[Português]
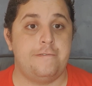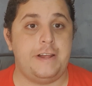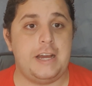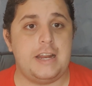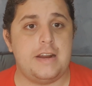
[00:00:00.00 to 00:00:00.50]

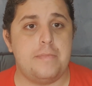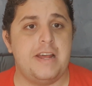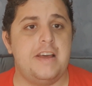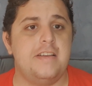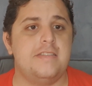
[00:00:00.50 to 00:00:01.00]
Fala galera,
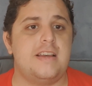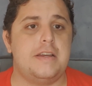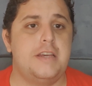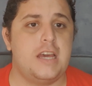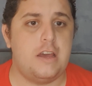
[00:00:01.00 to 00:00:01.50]
beleza?
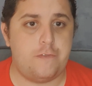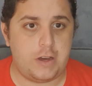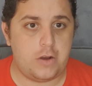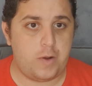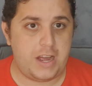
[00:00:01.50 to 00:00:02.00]
Aqui quem
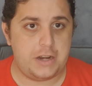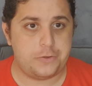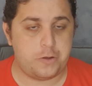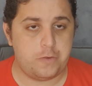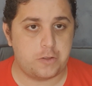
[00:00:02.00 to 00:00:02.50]
fala é o
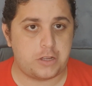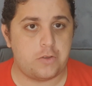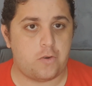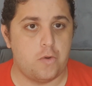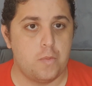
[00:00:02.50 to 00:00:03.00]
Wellington e
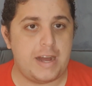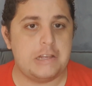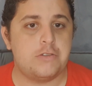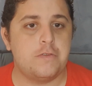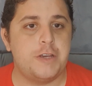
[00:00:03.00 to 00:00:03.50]
voltando com
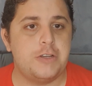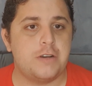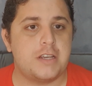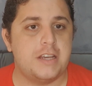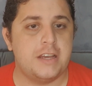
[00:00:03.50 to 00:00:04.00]
mais um vídeo
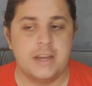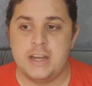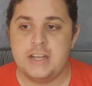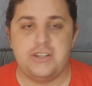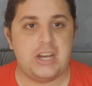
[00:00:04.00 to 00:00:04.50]
aqui
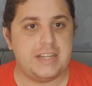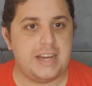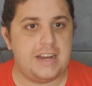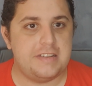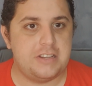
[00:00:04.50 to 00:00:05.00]
de
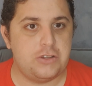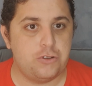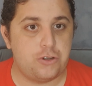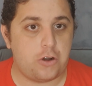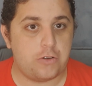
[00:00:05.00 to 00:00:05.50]
análise
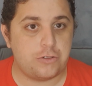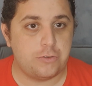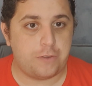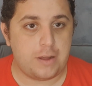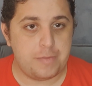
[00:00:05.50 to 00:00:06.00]
dos jogos
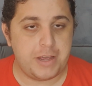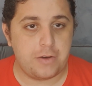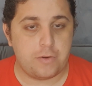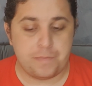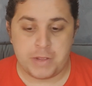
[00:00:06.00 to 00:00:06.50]
do
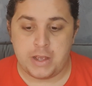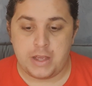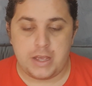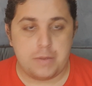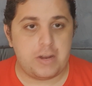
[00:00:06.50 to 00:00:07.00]
Flamengo.
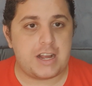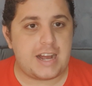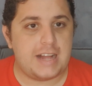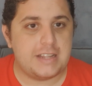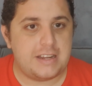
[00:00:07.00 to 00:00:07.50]
E,
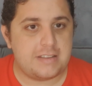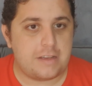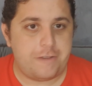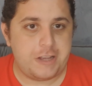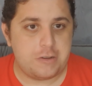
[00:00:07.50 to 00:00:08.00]
molecada,
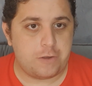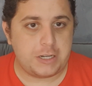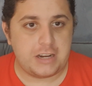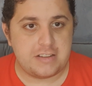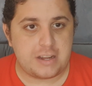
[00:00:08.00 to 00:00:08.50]
dessa vez eu vou
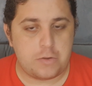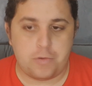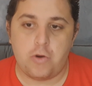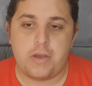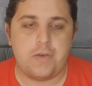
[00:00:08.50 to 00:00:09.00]
analisar um
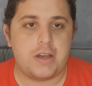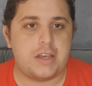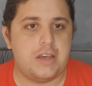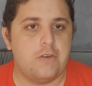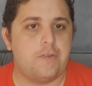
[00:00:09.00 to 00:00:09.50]
pouquinho
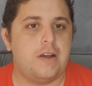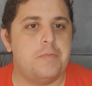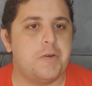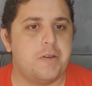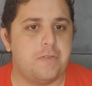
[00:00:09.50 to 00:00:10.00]
aqui o
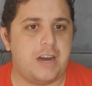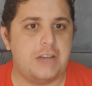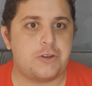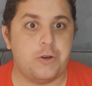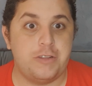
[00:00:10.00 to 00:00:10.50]
Flamengo e
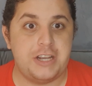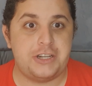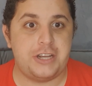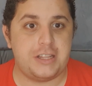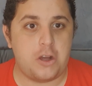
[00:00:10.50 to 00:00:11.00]
Vasco, que eu
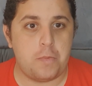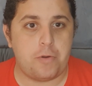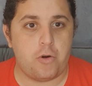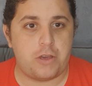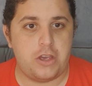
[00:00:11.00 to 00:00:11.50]
deixei até um
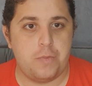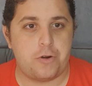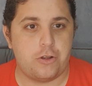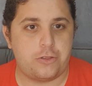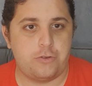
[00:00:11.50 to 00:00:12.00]
pouquinho
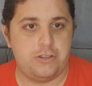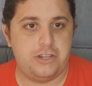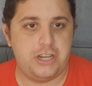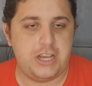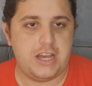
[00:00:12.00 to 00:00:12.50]
para outro
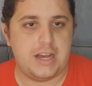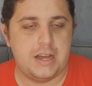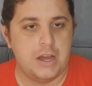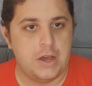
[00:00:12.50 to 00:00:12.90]
dia,